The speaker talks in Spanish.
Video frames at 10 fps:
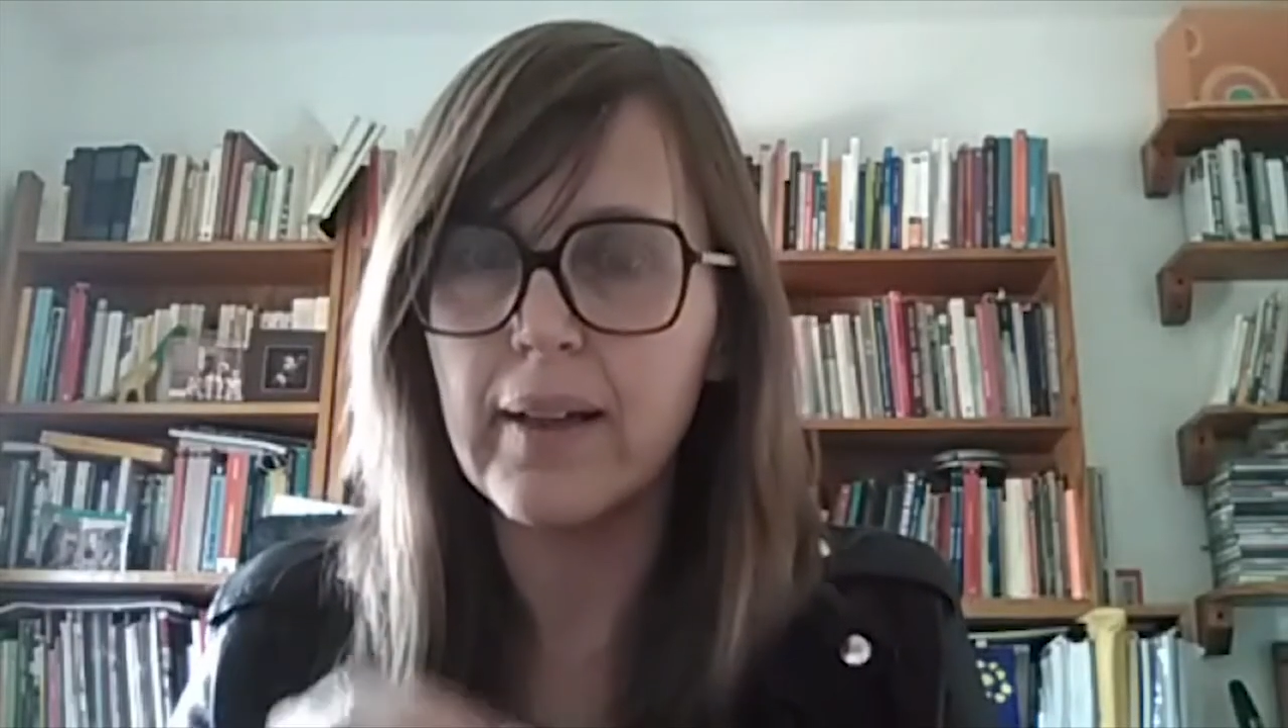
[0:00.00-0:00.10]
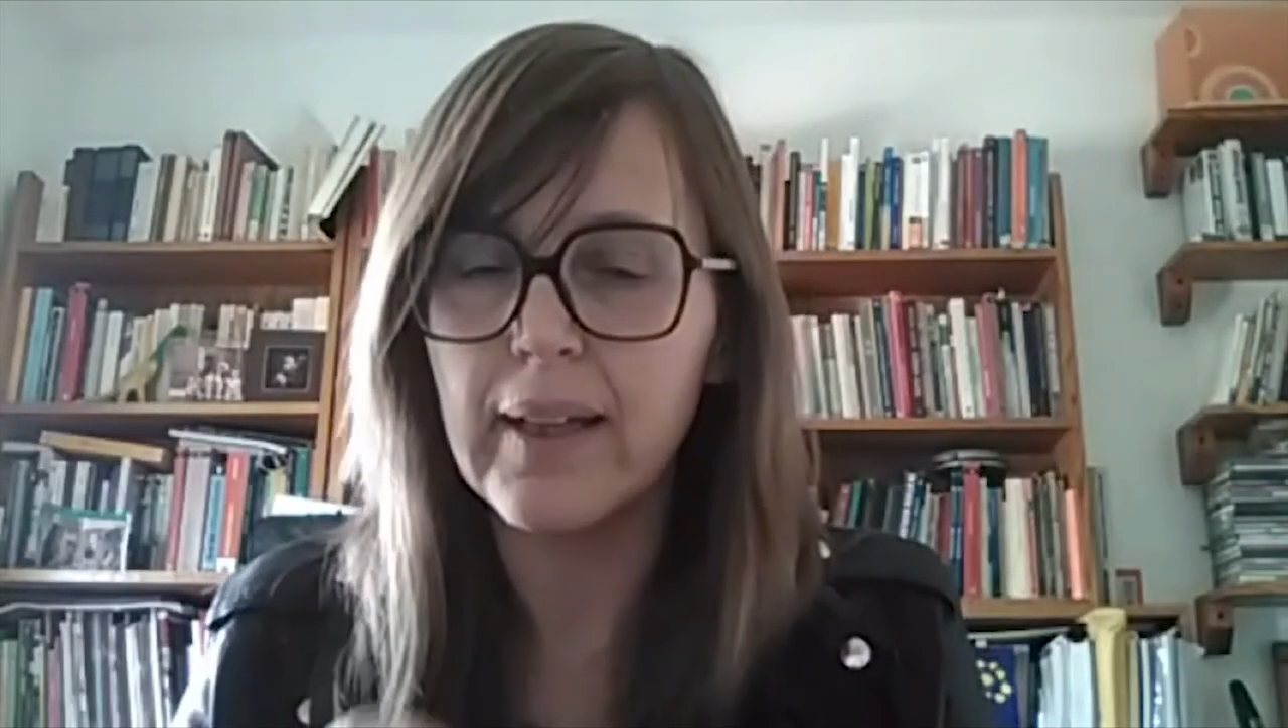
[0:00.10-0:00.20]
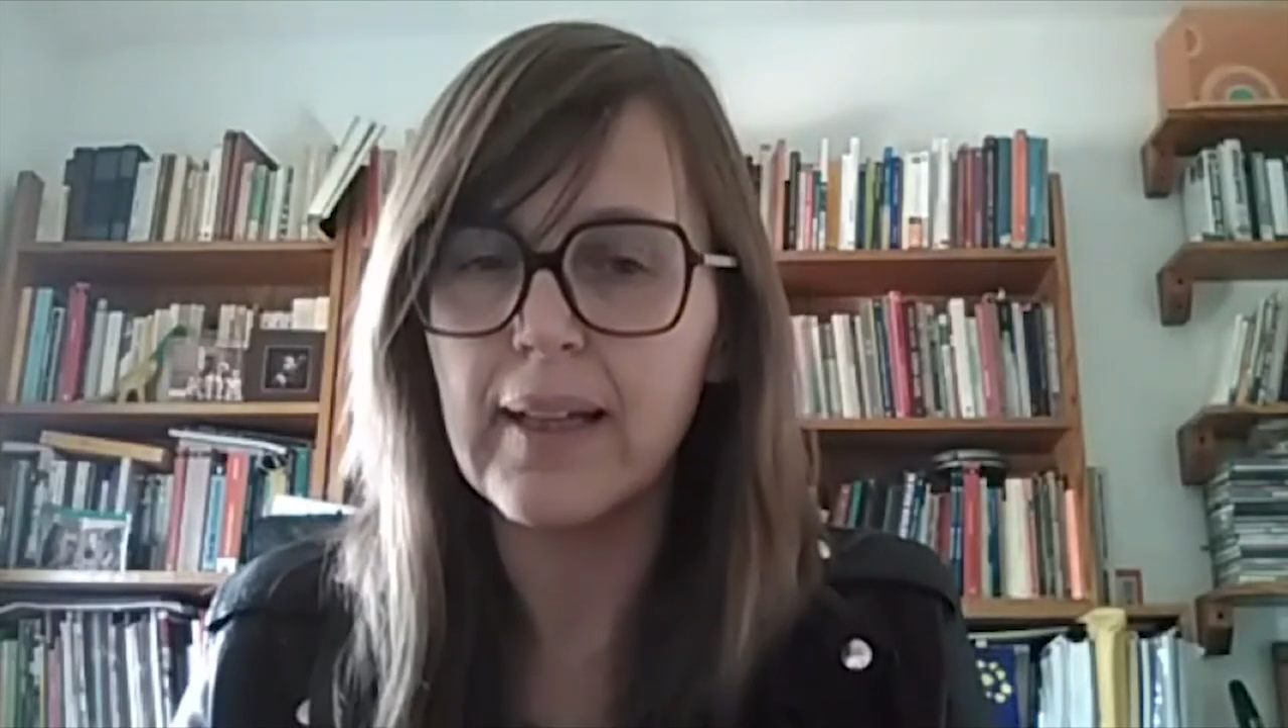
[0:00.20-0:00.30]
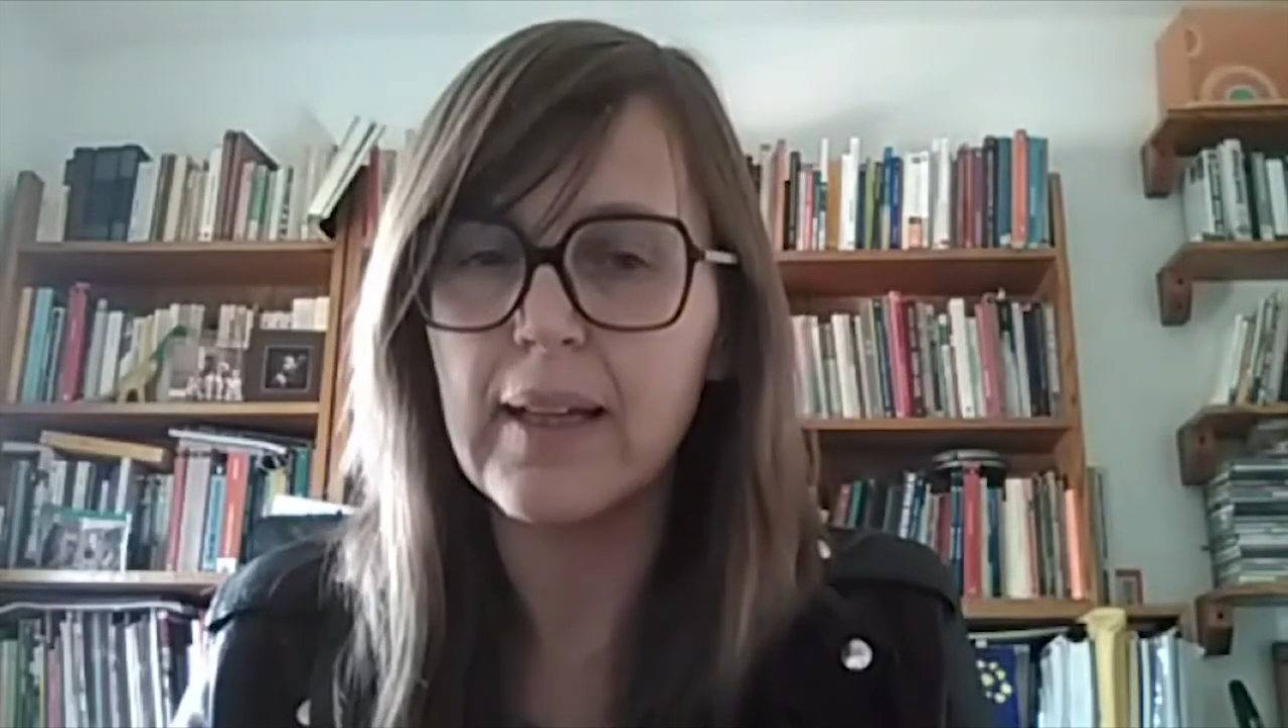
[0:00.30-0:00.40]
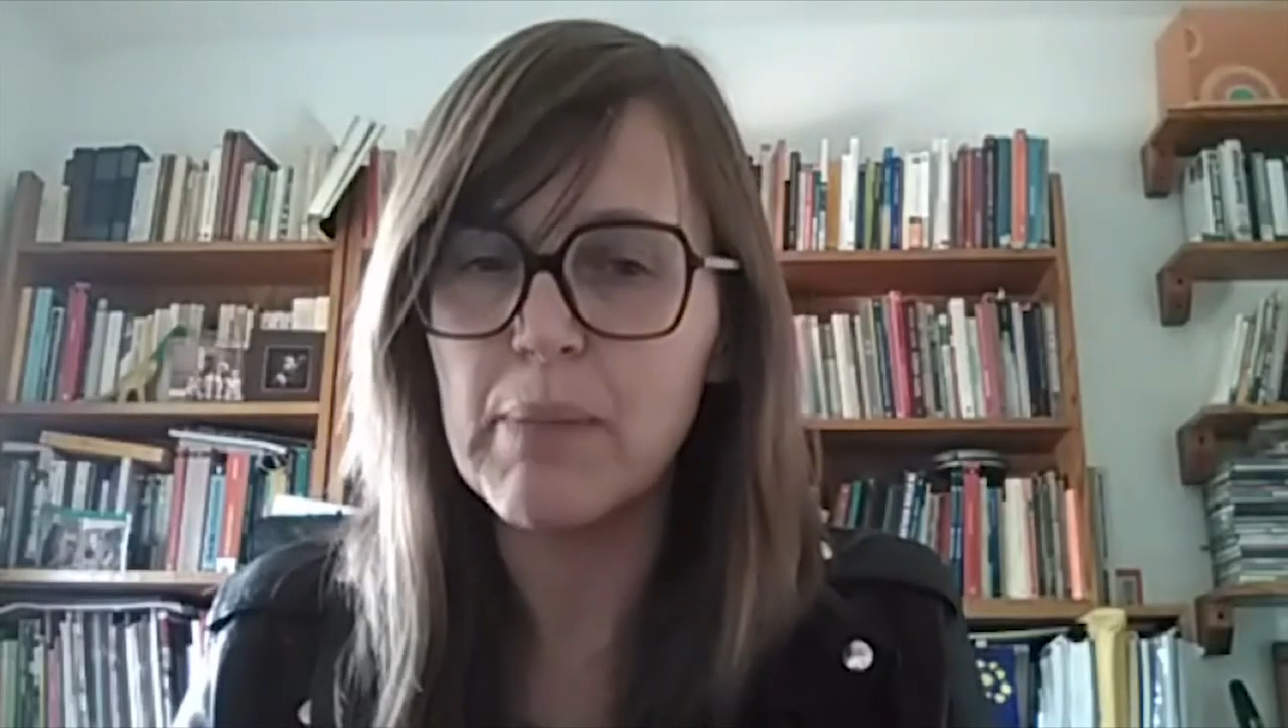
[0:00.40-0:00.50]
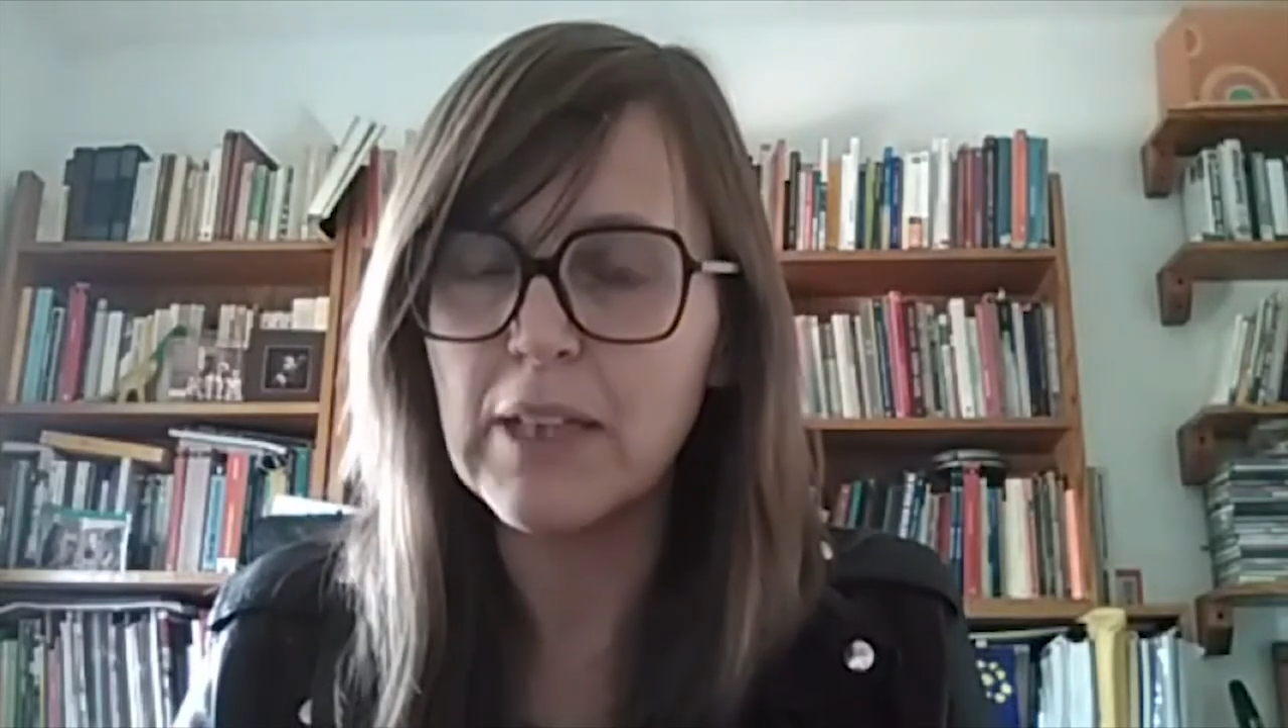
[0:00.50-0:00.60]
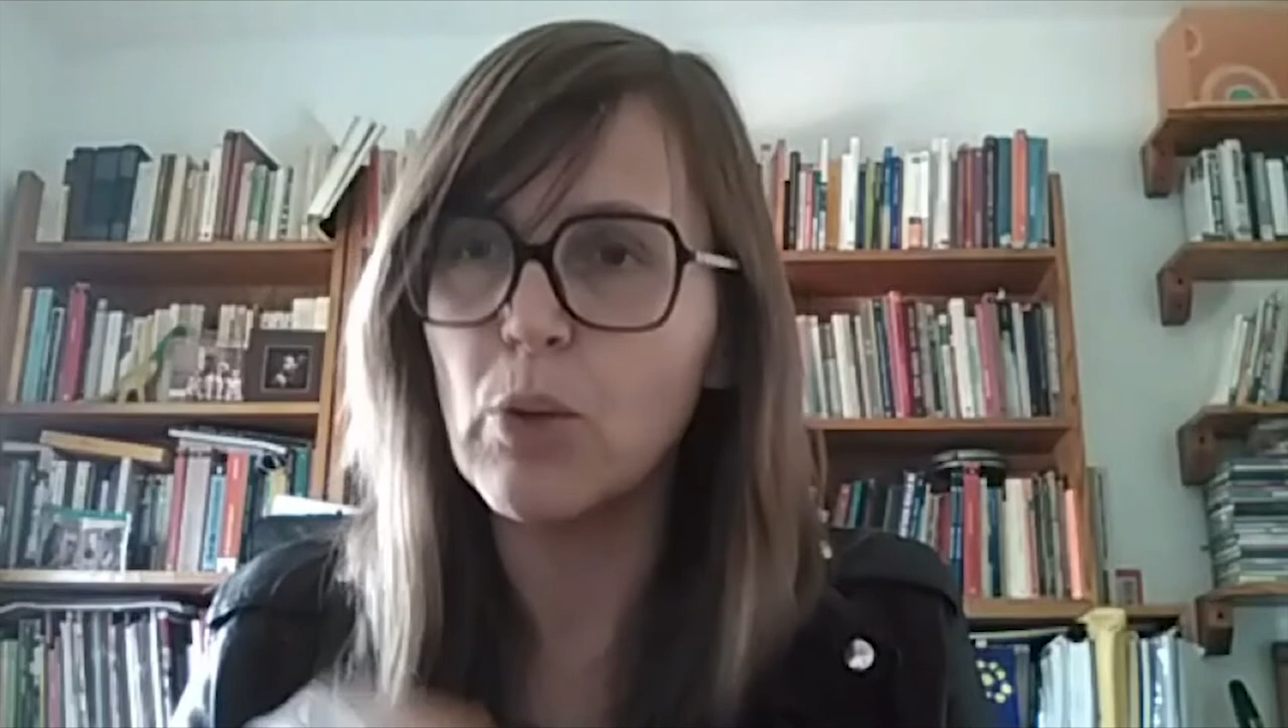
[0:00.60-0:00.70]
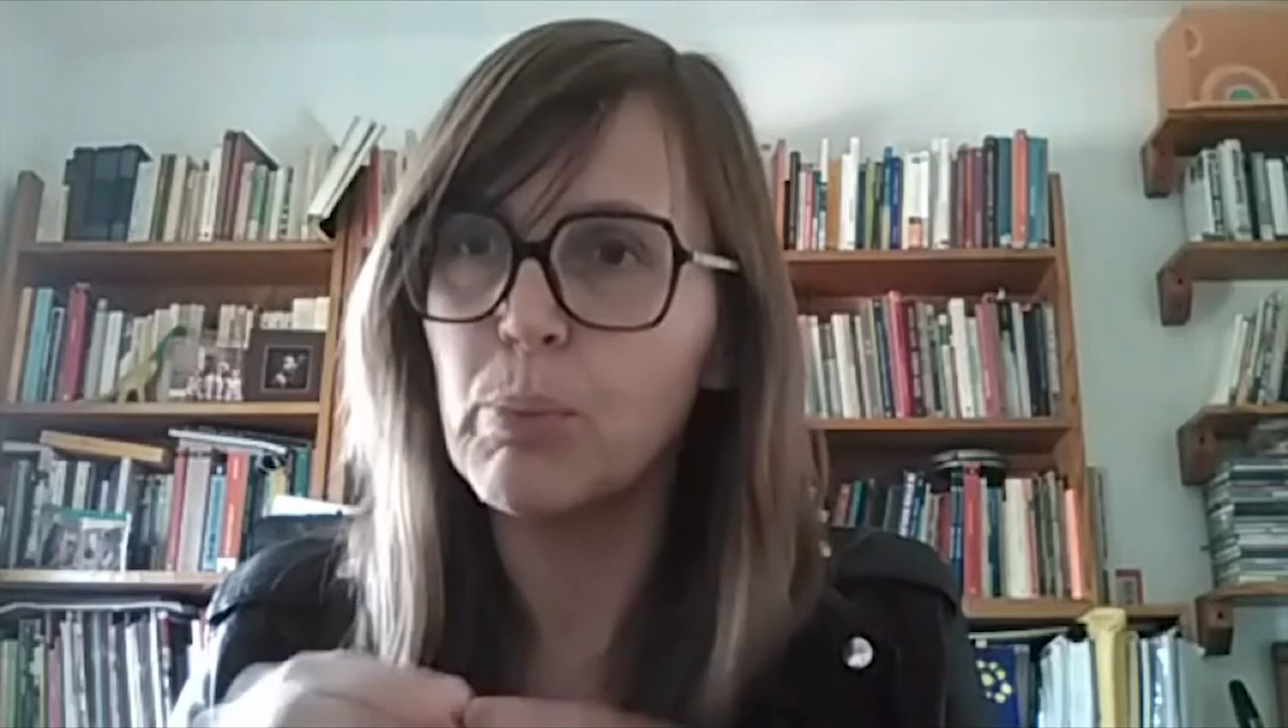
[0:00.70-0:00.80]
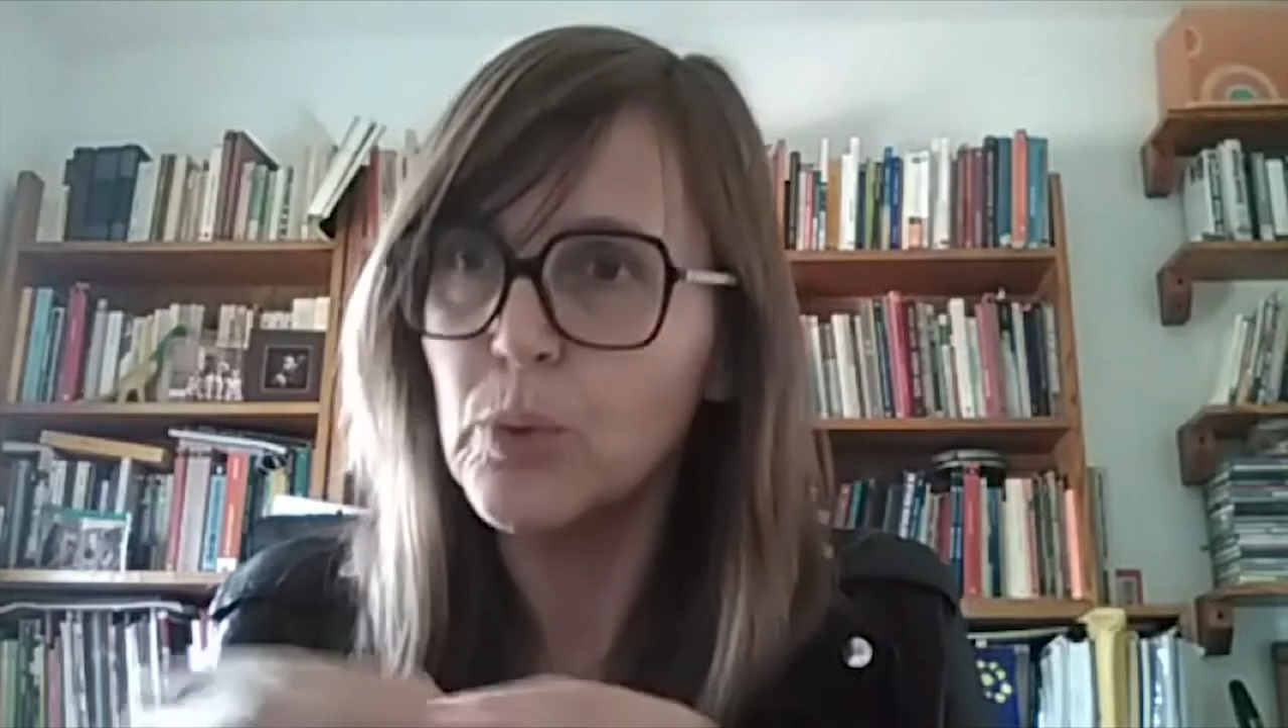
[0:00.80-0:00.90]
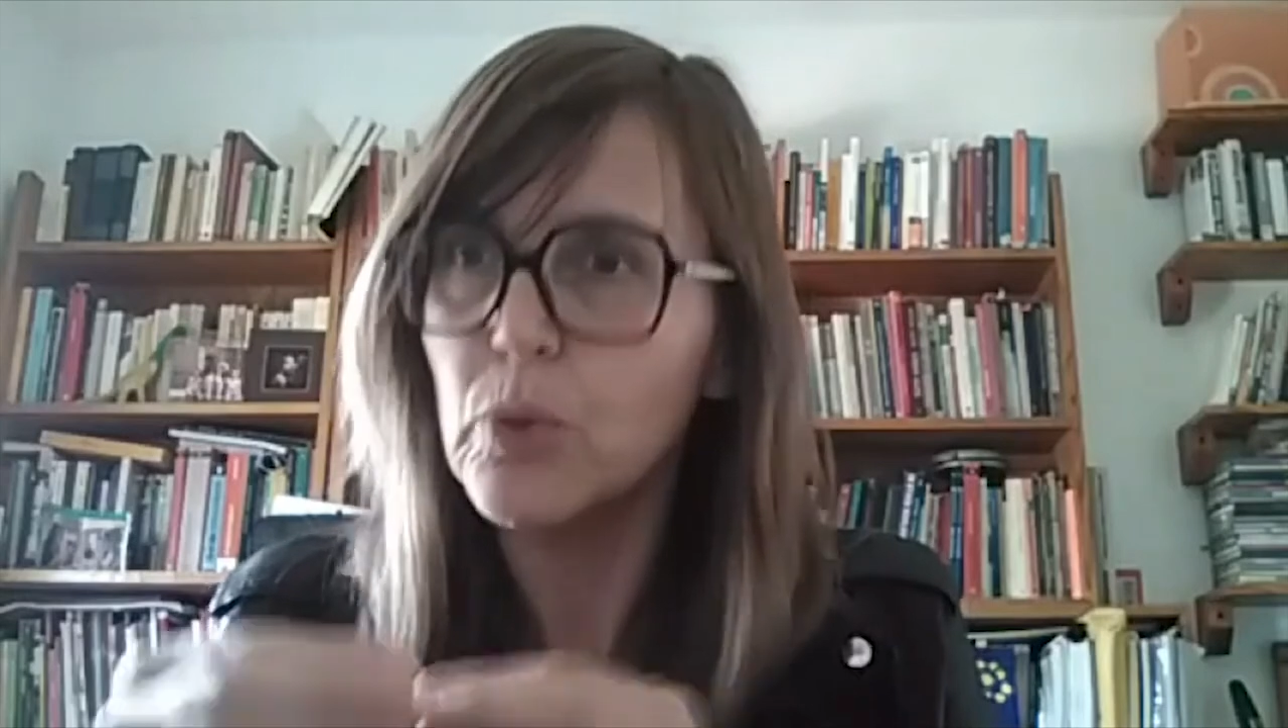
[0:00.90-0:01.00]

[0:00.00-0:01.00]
eh, elemento